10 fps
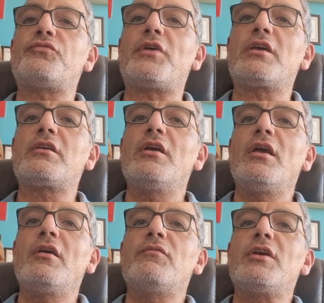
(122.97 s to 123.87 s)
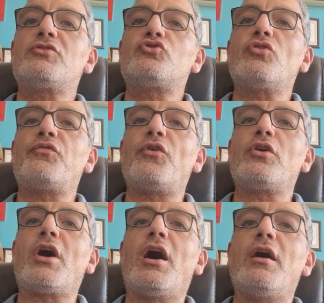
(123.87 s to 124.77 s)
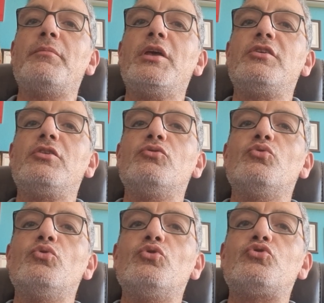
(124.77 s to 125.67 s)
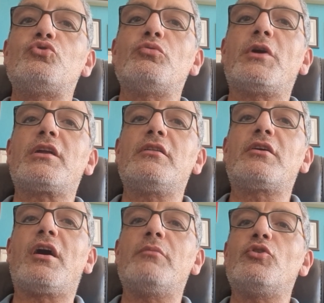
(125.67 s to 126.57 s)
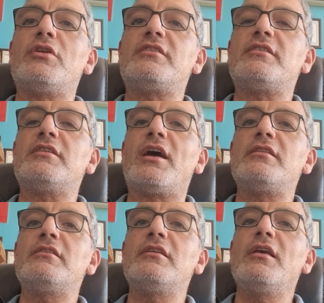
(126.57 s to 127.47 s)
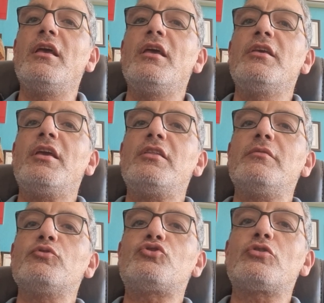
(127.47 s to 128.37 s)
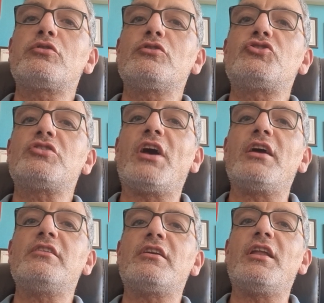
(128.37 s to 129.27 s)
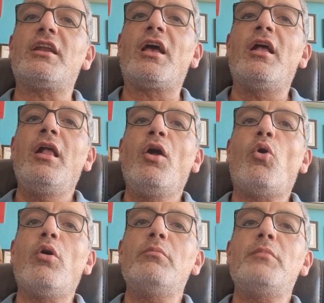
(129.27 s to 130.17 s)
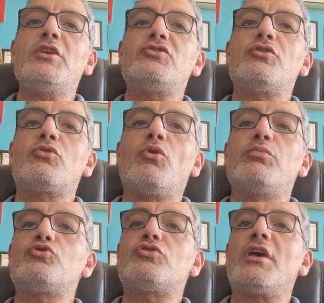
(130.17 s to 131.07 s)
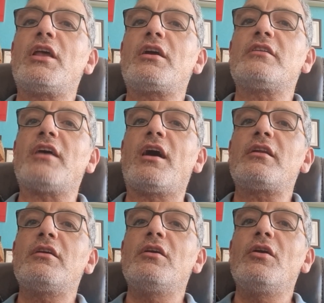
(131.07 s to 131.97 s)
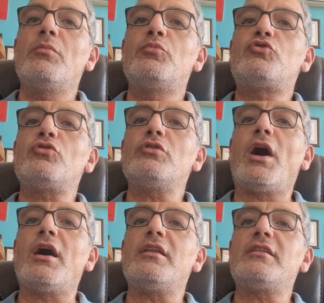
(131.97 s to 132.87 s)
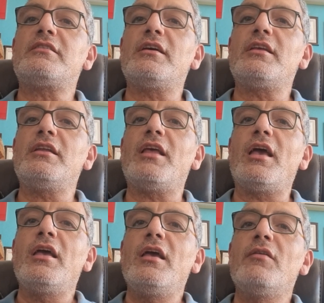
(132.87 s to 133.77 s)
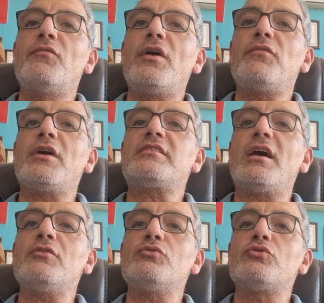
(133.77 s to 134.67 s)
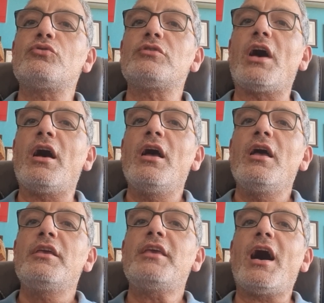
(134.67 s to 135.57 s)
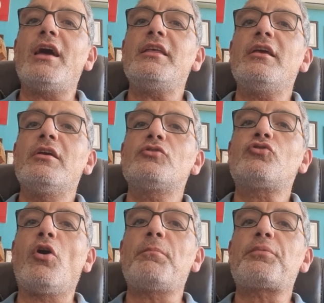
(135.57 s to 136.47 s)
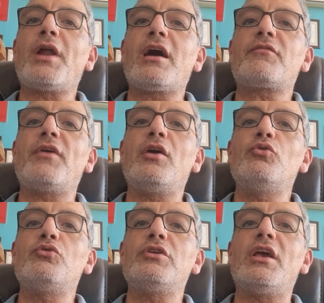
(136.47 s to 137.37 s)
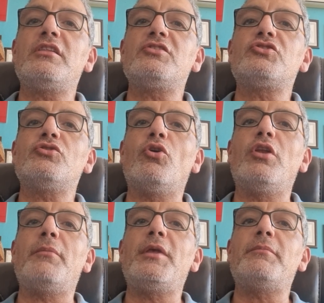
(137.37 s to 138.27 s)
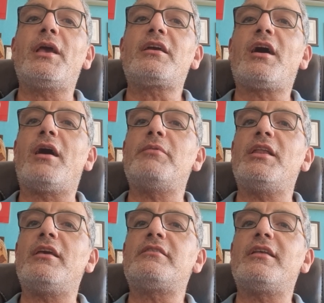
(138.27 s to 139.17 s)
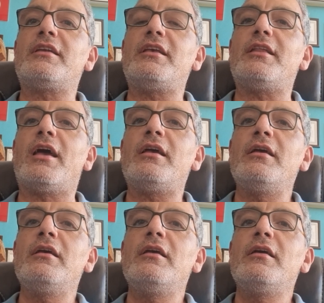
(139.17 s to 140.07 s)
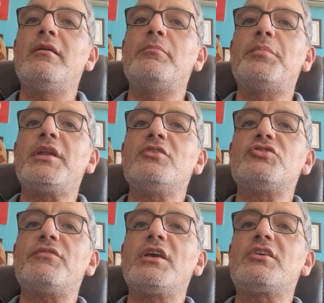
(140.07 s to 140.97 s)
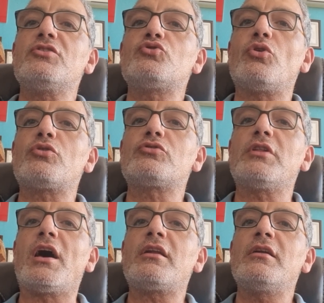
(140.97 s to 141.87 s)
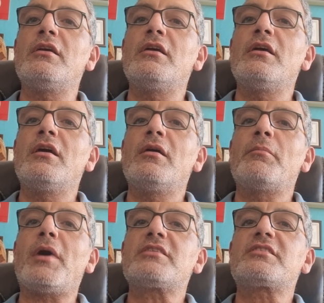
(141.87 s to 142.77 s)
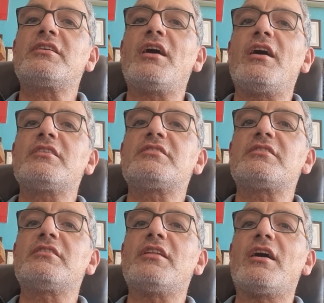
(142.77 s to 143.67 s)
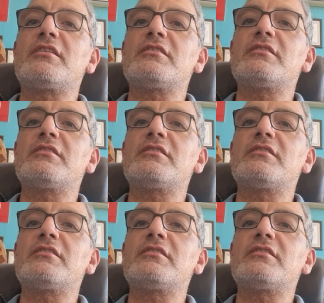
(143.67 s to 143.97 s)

tüfek ve şoför Ahmet'in 3 numaralı kamyonetinden 7.5'luk Schneider'lere 15'lük obüslere kadar bütün aletleriyle ve vatan uğrunda yani toprak ve hürriyet için ölebilmek kabiliyetleriyle birinci ve ikinci ordular baskına hazırdılar.